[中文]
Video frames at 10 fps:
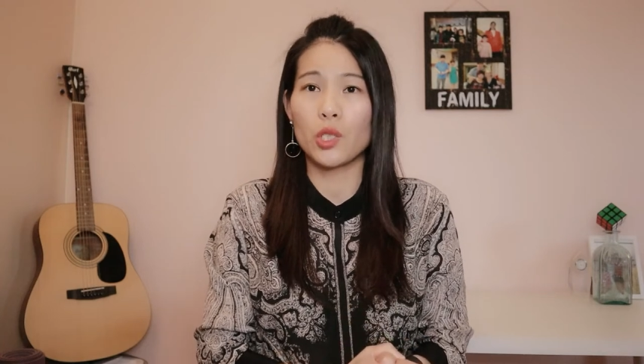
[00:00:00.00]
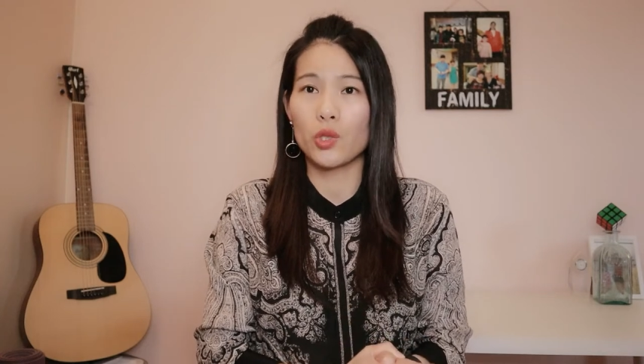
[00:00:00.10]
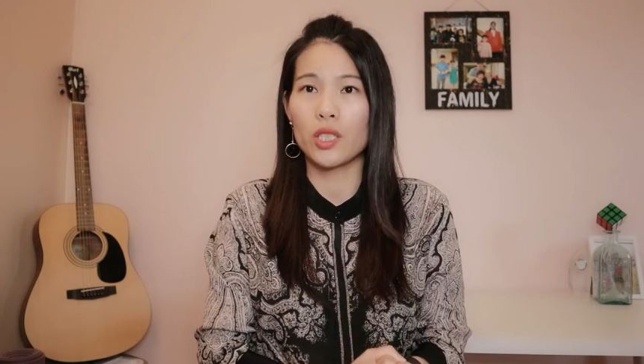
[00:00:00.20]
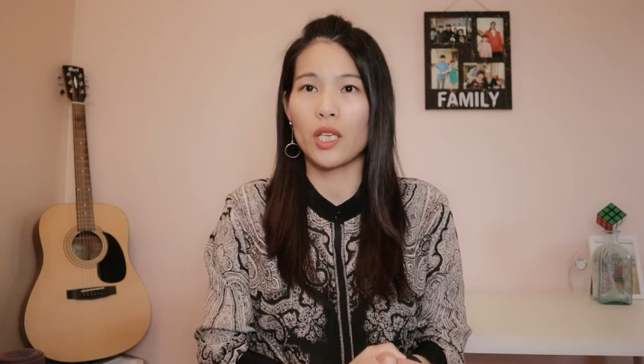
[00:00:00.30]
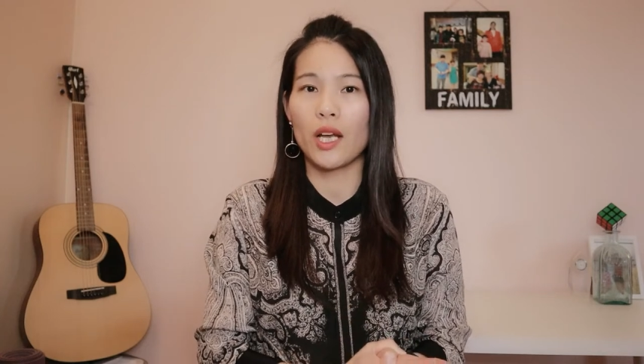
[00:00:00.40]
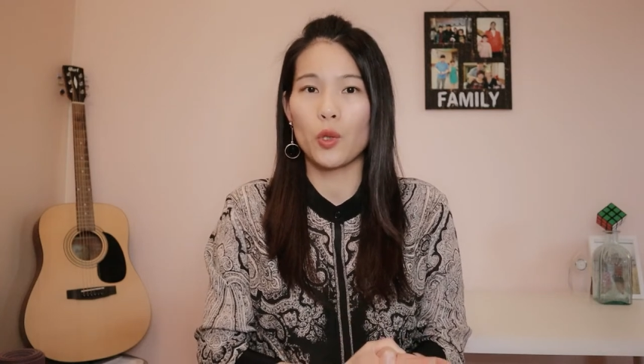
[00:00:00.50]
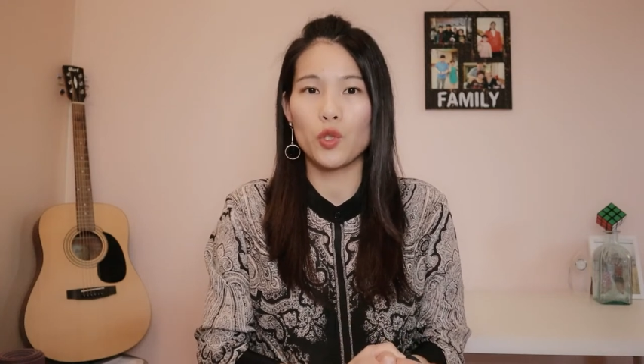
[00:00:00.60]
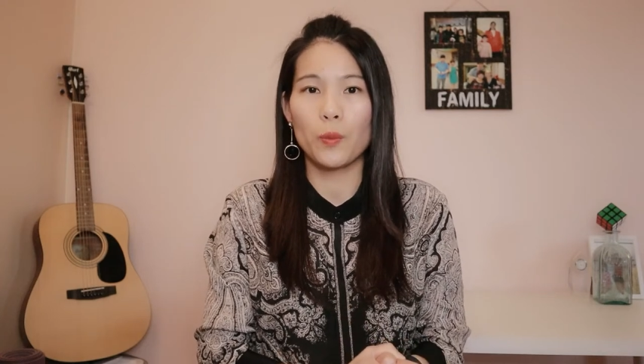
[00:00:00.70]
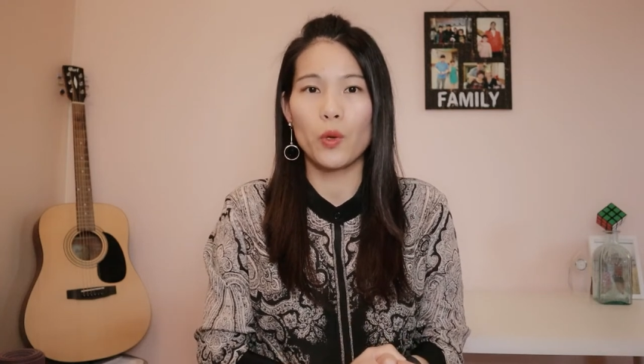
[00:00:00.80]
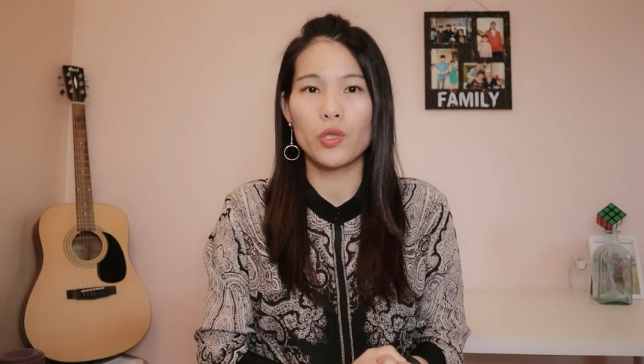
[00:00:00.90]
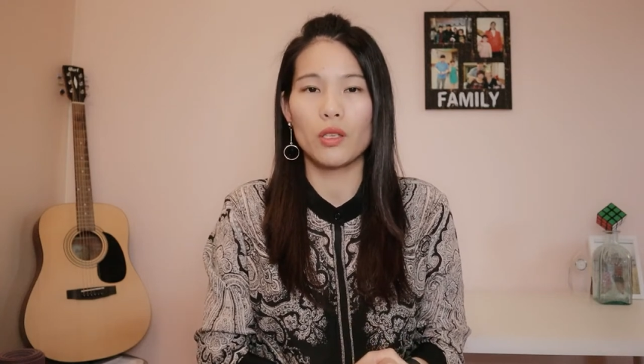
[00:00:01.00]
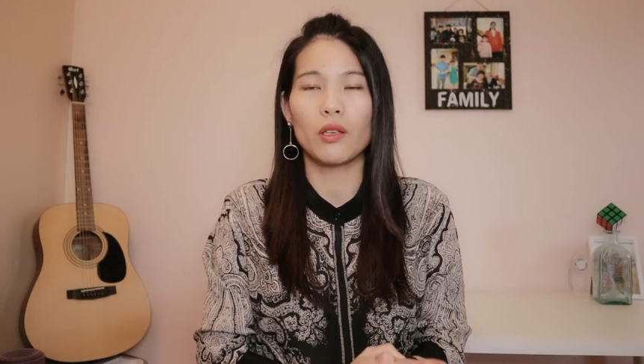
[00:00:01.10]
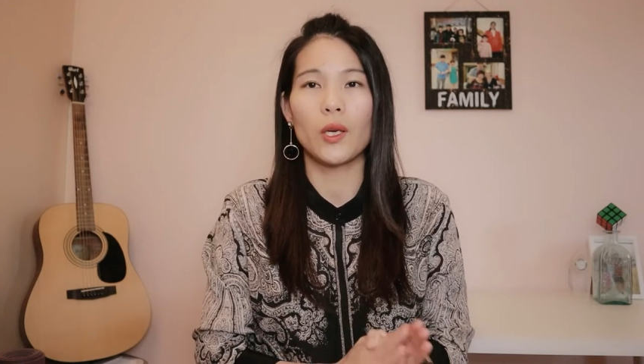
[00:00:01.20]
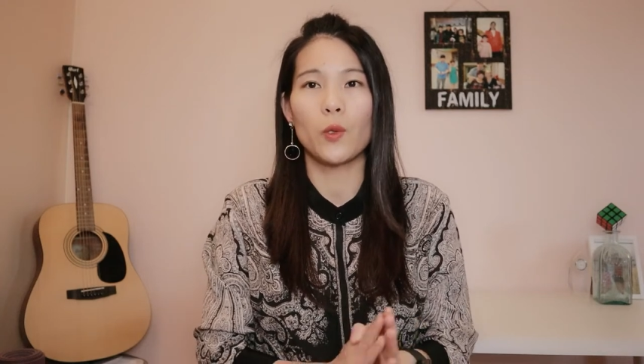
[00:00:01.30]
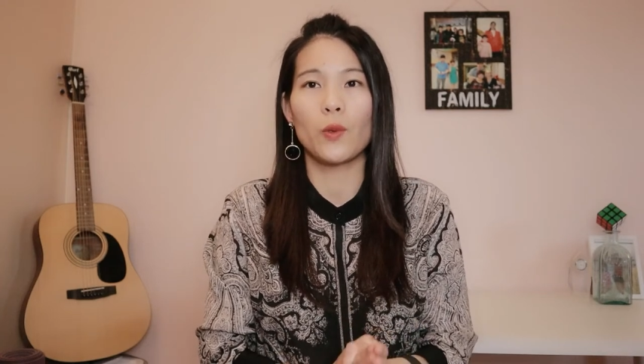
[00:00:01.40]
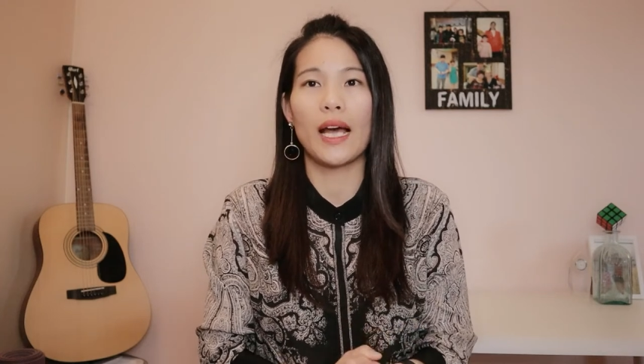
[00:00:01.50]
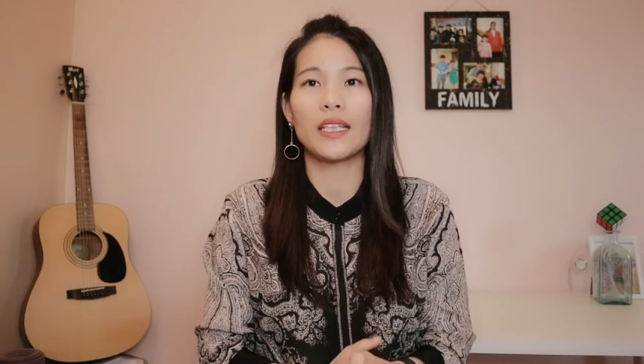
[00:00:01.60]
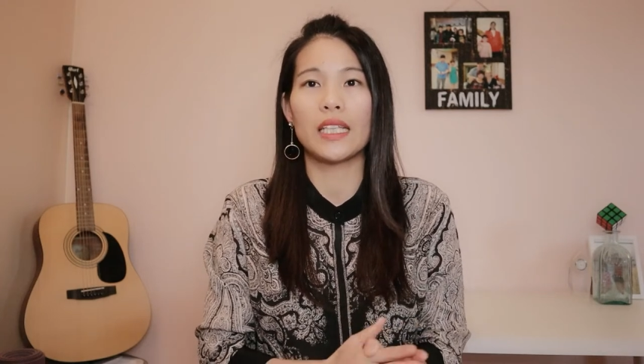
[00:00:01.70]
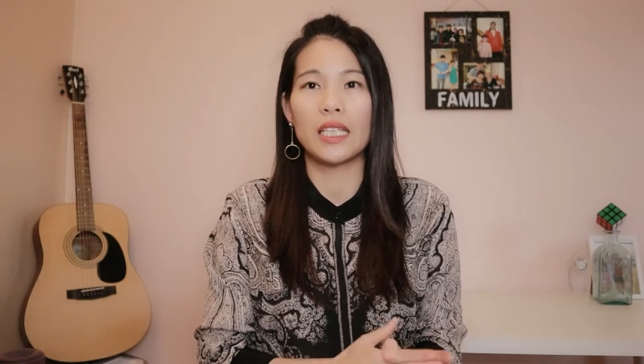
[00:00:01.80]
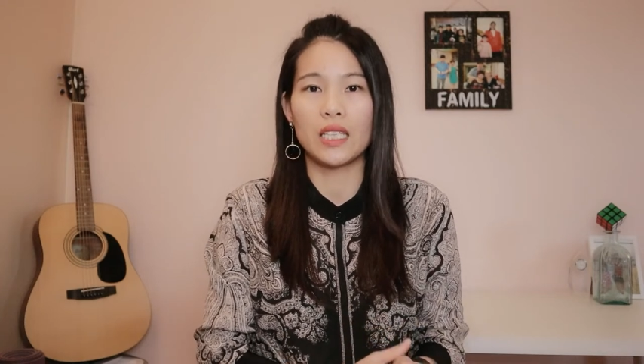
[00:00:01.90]
也就是你的 contribution，可以用
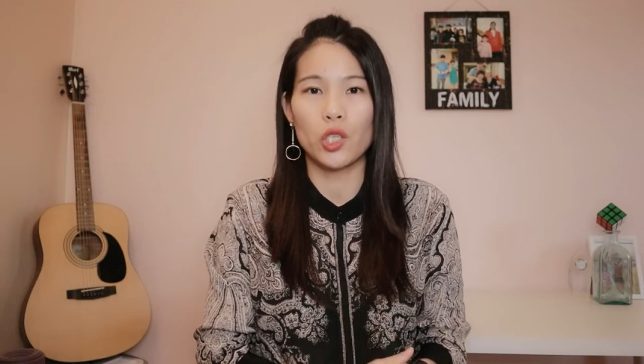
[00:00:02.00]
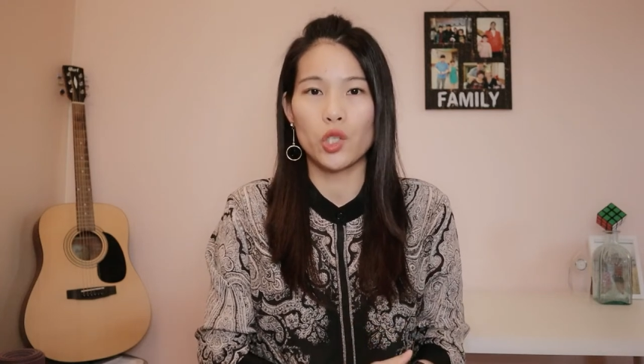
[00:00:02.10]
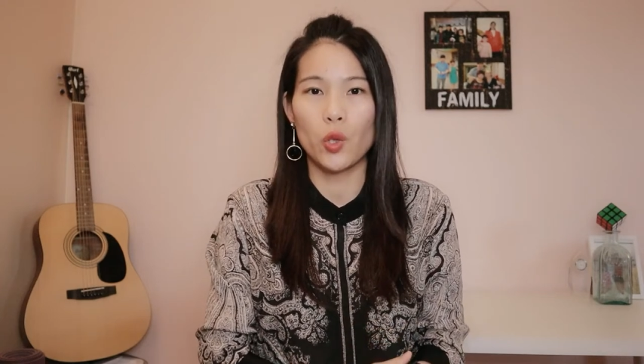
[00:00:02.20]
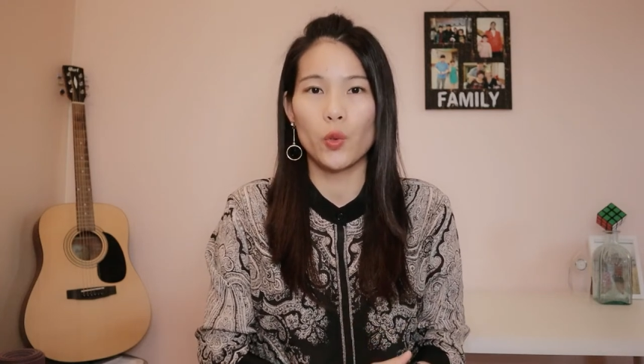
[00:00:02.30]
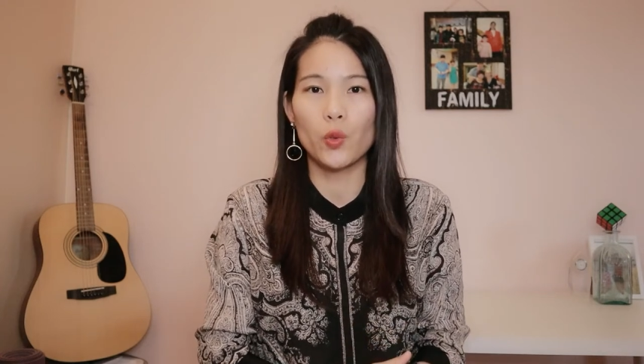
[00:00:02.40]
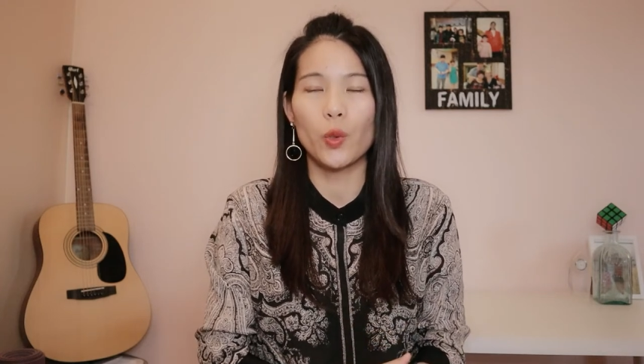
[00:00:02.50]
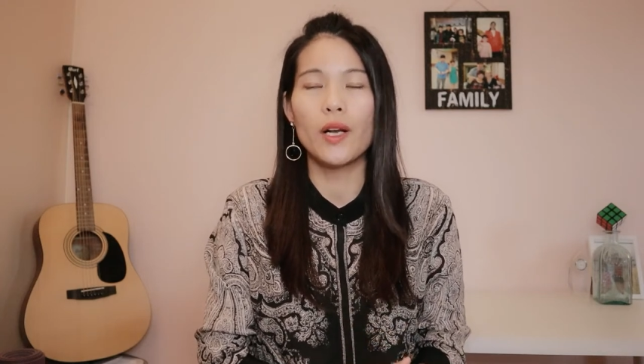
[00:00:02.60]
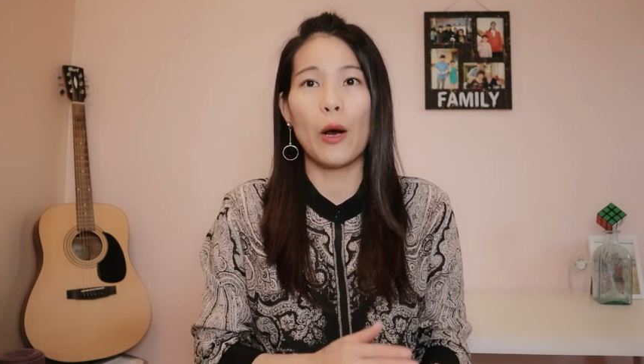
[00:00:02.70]
来抵你的收入，